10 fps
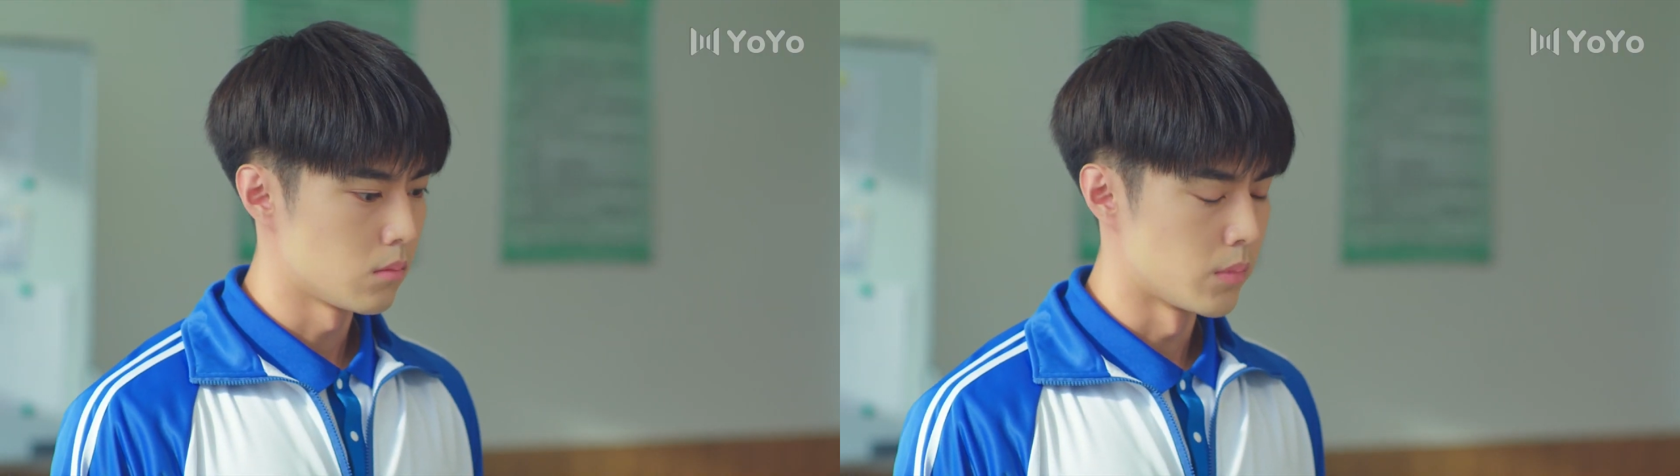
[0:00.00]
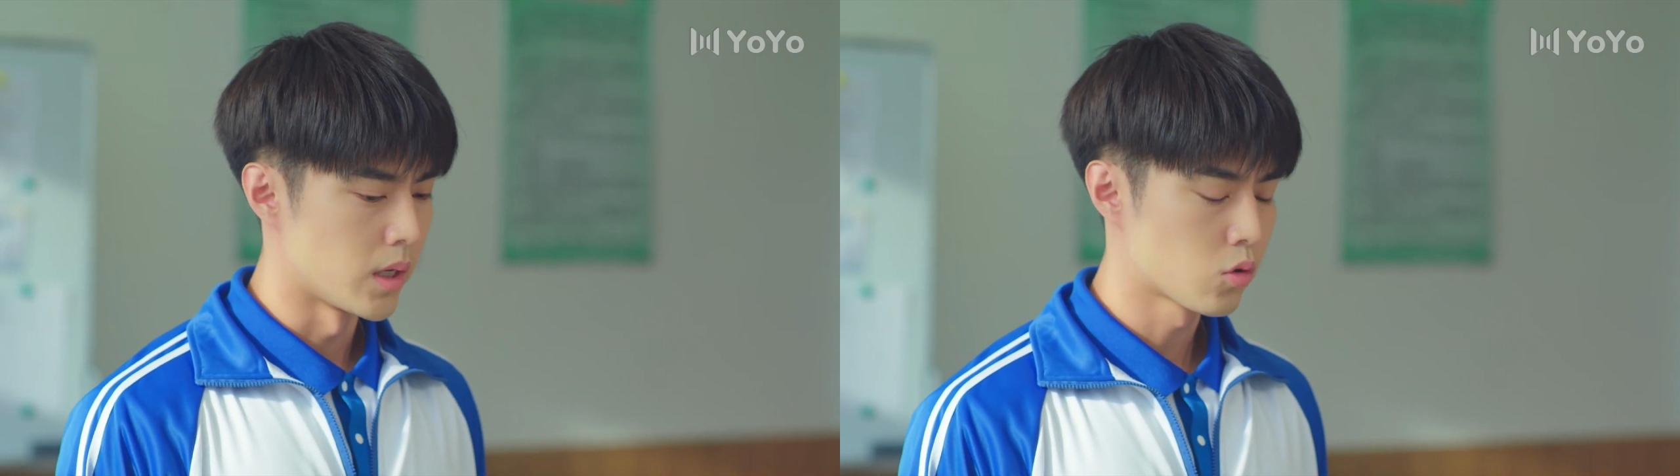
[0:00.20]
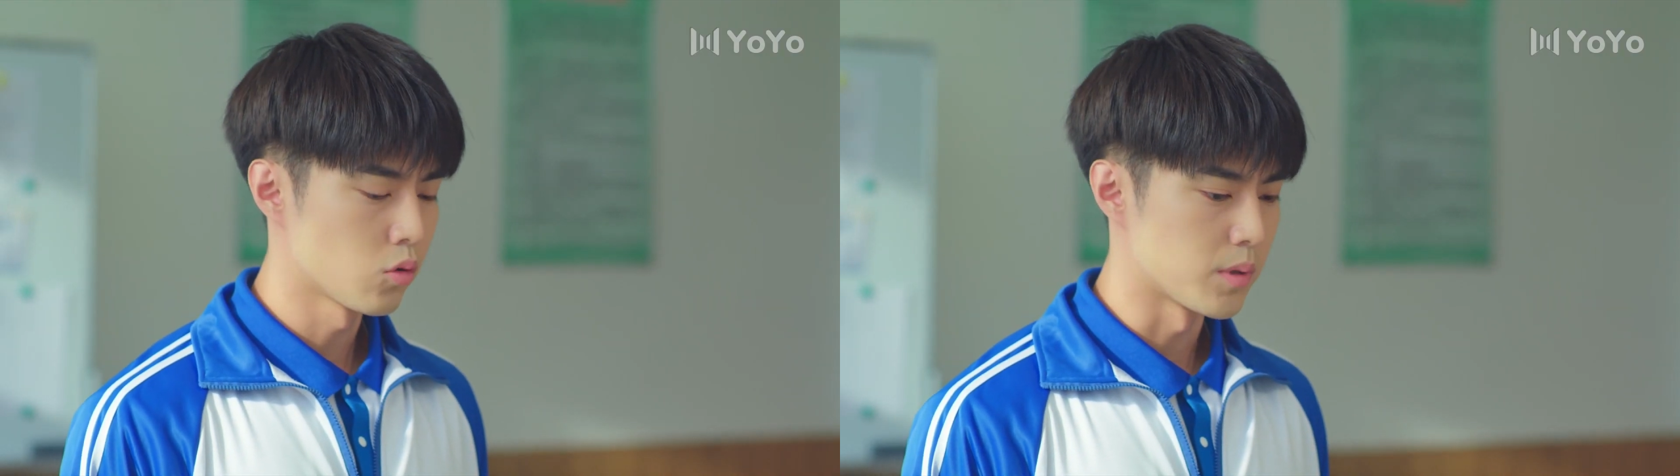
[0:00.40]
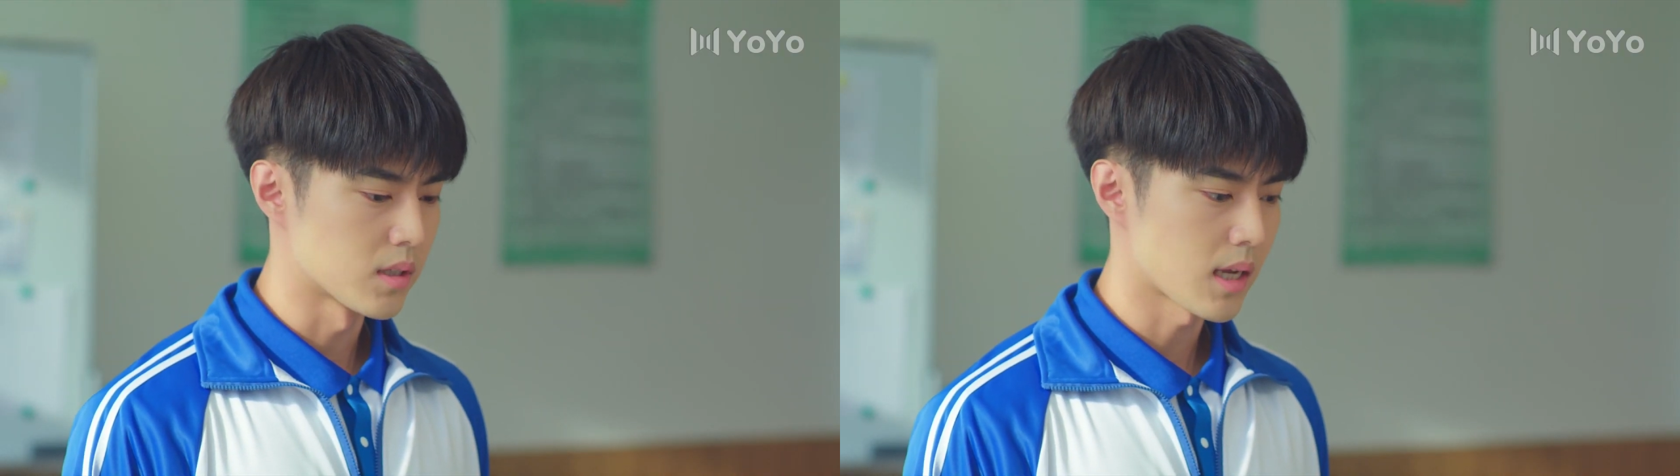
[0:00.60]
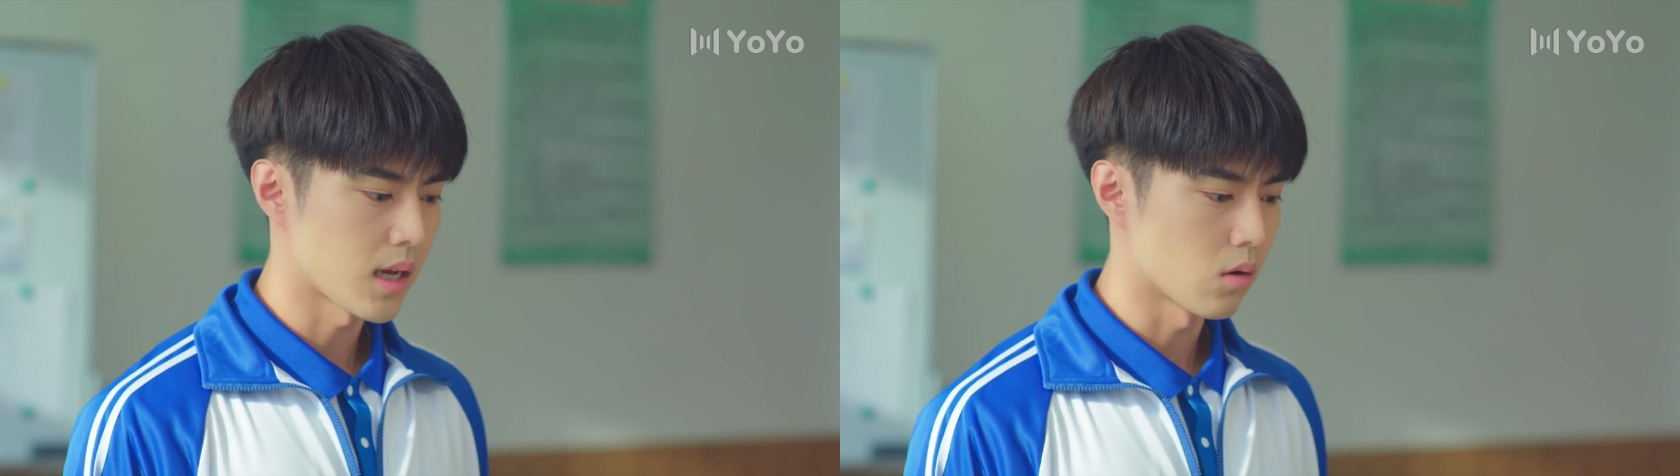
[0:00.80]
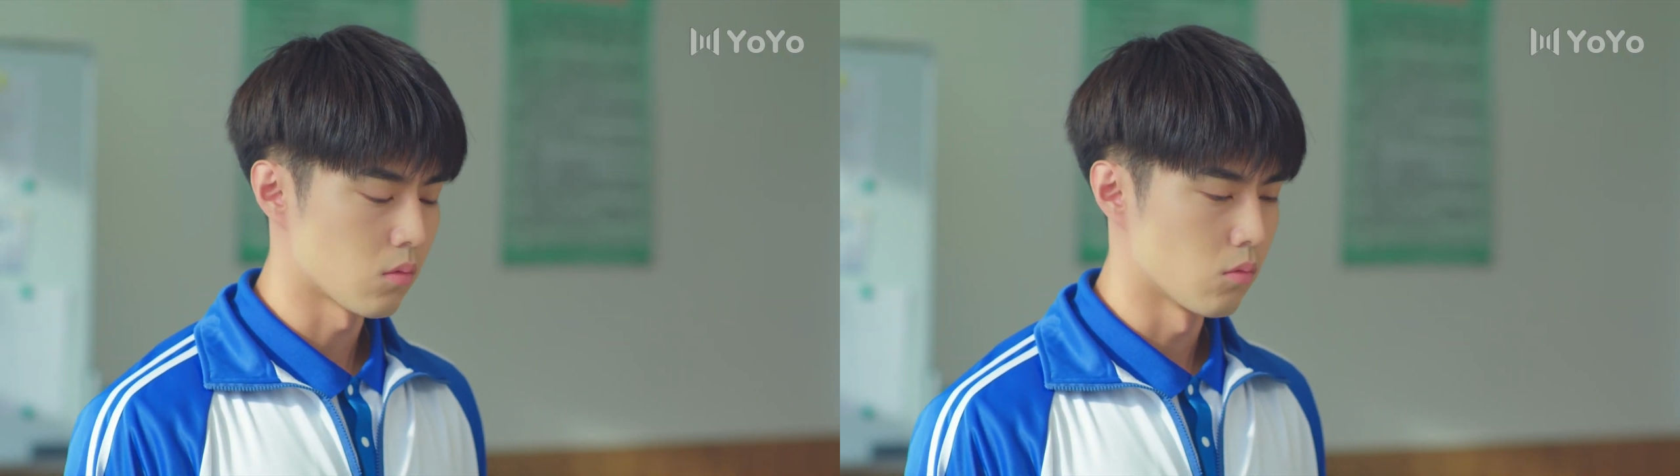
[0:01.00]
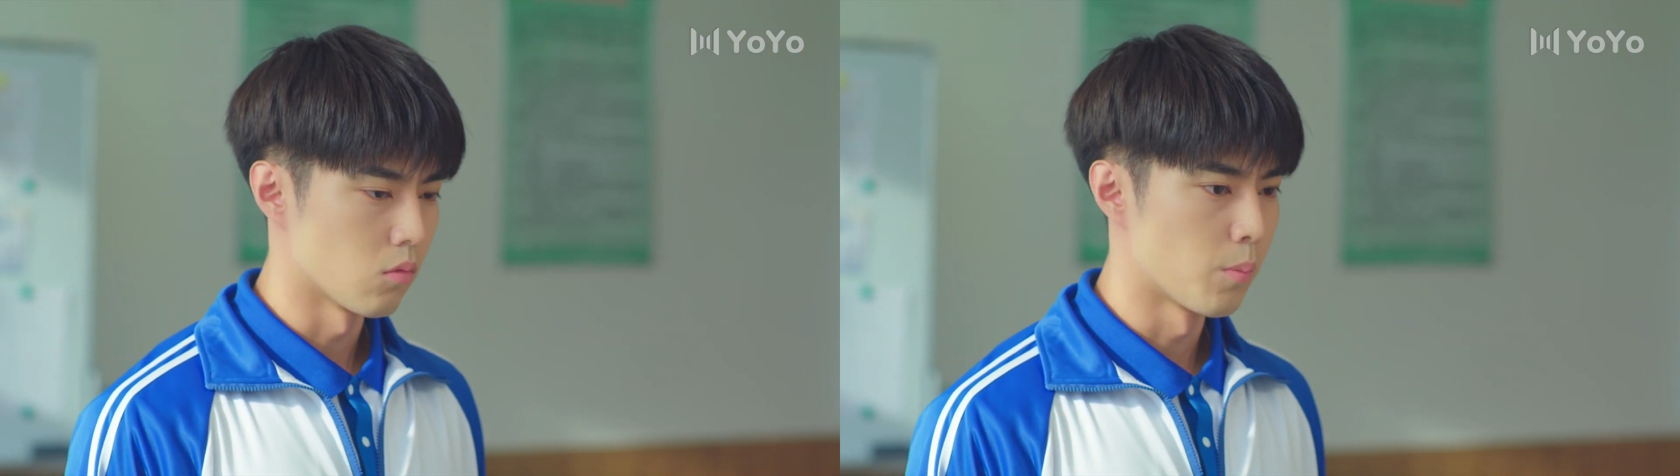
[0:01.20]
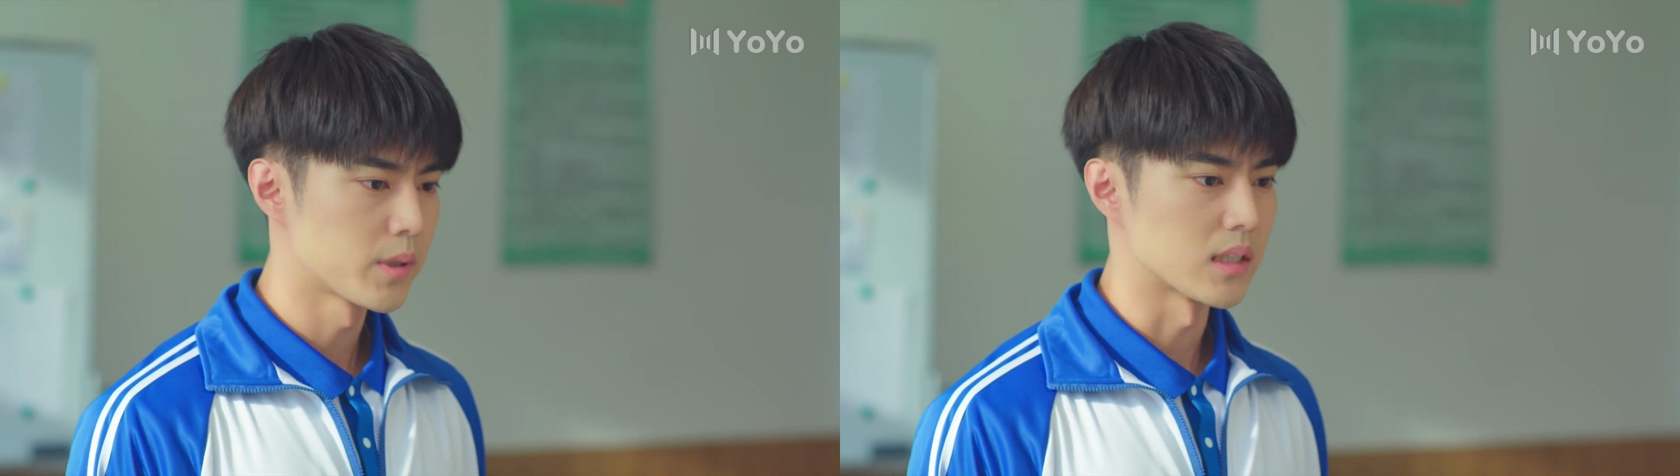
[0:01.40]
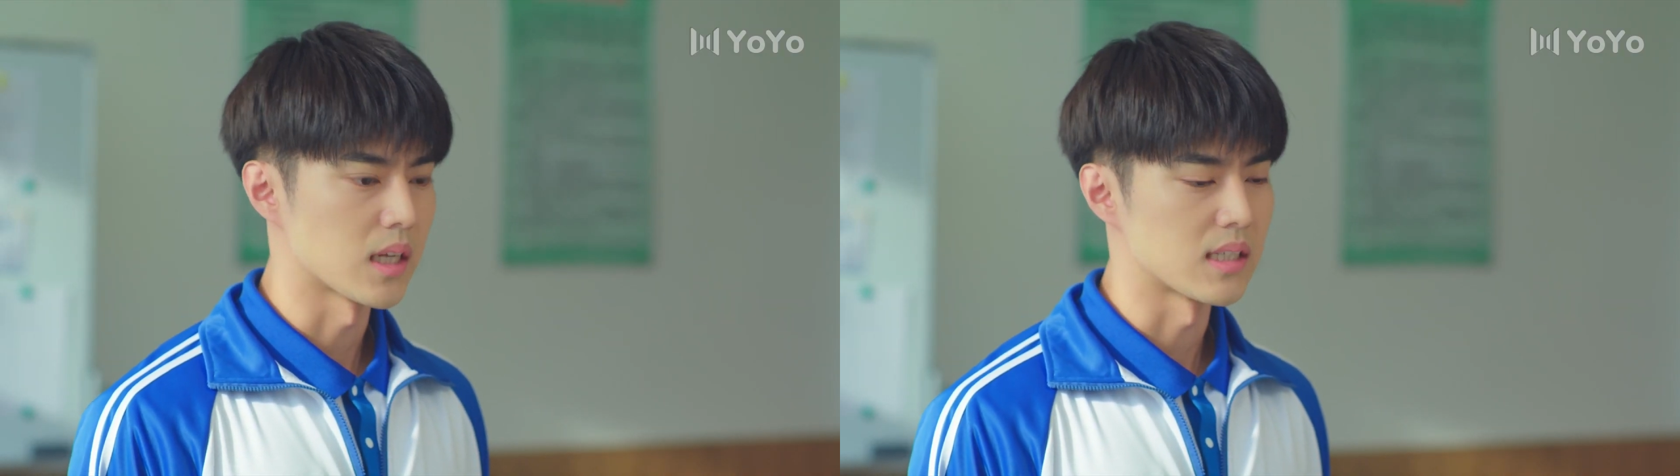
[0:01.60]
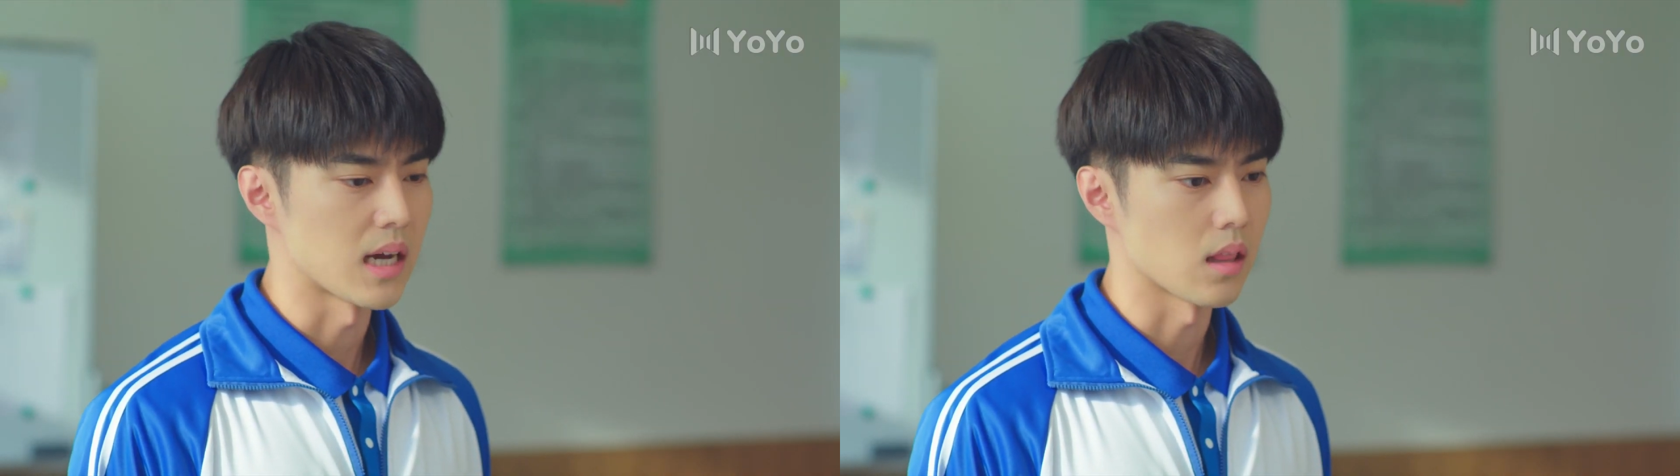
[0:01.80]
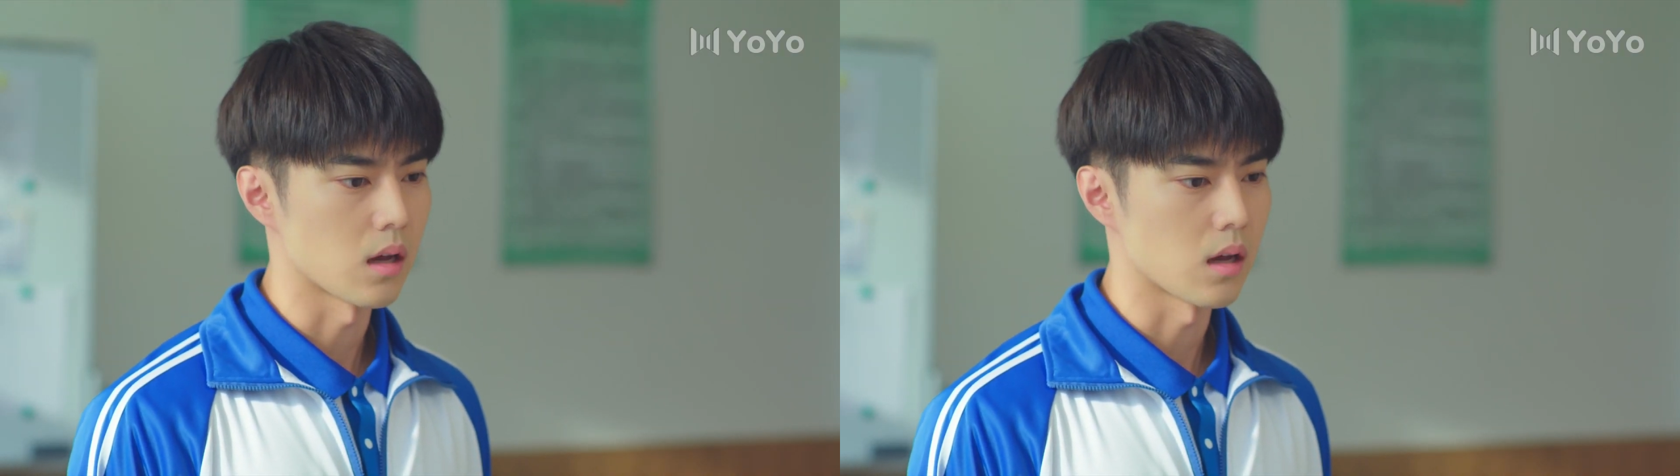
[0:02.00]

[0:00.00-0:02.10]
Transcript: 美术比赛我不想参加